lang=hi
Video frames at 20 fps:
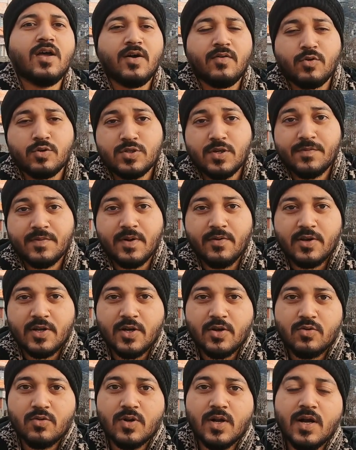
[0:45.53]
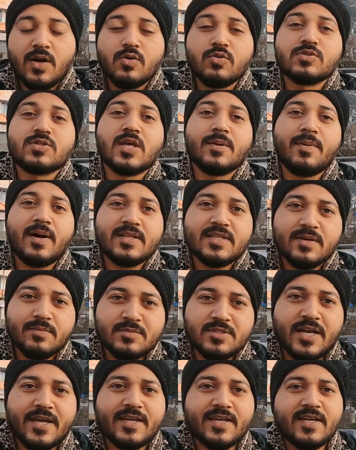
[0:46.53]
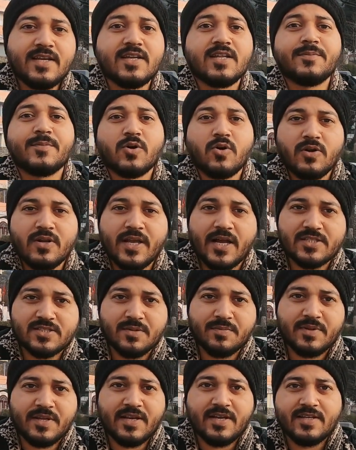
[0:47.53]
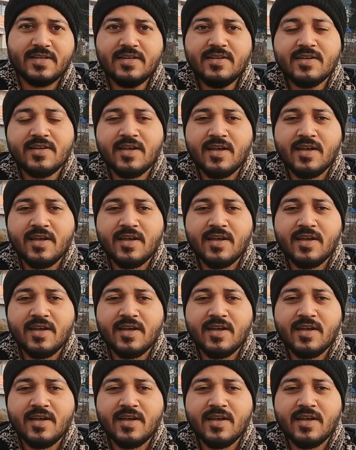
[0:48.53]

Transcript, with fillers: वो सब कवर करूँगा उसके बाद हम जाएँगे नीम कोहली आश्रम के लिए